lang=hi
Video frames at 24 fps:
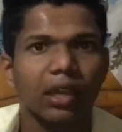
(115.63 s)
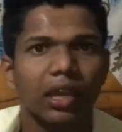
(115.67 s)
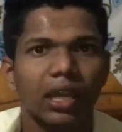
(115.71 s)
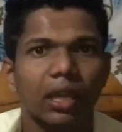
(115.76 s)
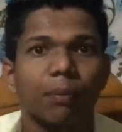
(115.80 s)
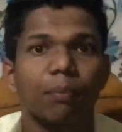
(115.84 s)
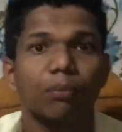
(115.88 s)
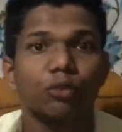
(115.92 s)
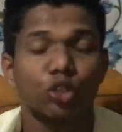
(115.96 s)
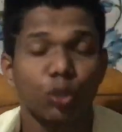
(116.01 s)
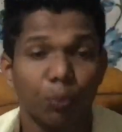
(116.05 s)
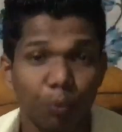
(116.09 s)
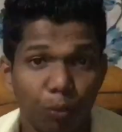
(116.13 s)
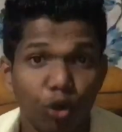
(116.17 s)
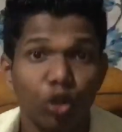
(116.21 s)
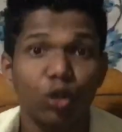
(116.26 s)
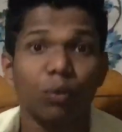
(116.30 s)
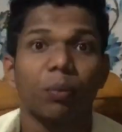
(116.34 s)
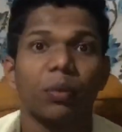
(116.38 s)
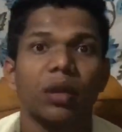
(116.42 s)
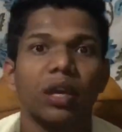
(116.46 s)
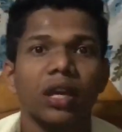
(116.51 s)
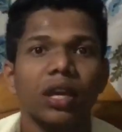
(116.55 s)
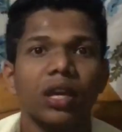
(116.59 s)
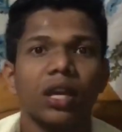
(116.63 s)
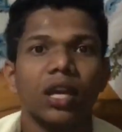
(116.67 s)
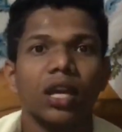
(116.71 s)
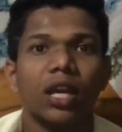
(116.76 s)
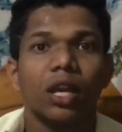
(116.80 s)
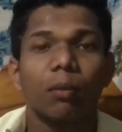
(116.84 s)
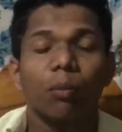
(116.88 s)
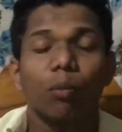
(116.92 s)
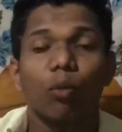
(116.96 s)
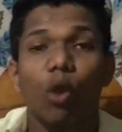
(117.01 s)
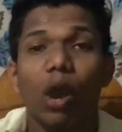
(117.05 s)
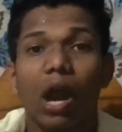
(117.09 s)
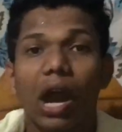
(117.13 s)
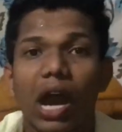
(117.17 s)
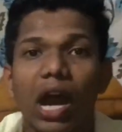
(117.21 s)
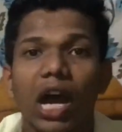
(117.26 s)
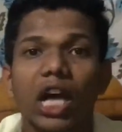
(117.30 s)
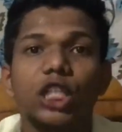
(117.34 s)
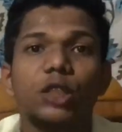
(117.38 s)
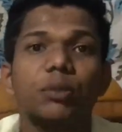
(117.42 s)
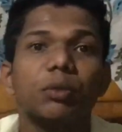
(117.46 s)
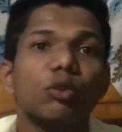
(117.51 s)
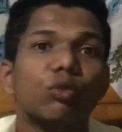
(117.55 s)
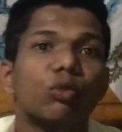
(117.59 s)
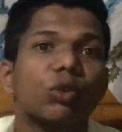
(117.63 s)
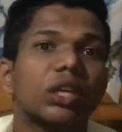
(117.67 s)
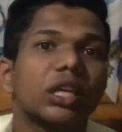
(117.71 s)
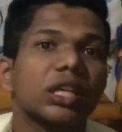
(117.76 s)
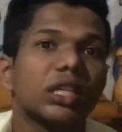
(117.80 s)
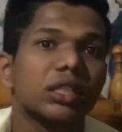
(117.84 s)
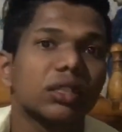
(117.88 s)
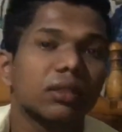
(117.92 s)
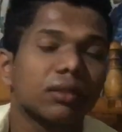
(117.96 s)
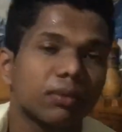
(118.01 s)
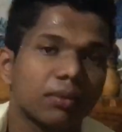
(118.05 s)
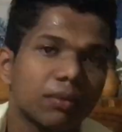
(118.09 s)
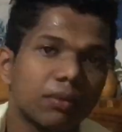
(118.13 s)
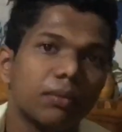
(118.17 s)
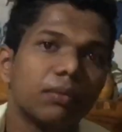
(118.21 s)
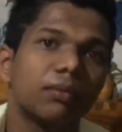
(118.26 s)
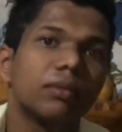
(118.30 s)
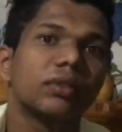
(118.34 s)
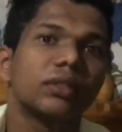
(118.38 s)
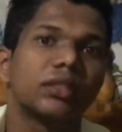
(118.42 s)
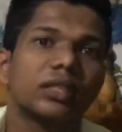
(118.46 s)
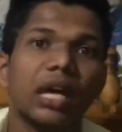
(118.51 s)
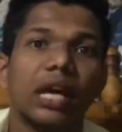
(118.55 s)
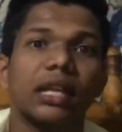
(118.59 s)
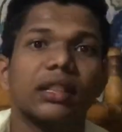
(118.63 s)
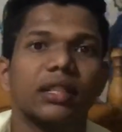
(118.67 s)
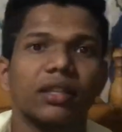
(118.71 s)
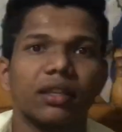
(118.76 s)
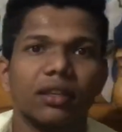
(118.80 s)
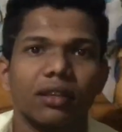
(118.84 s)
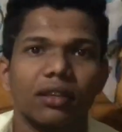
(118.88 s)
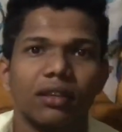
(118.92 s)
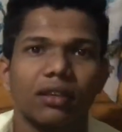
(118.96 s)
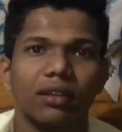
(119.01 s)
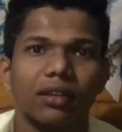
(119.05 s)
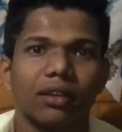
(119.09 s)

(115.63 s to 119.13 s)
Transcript: के सपोर्ट में वो आज भी उनके साथ है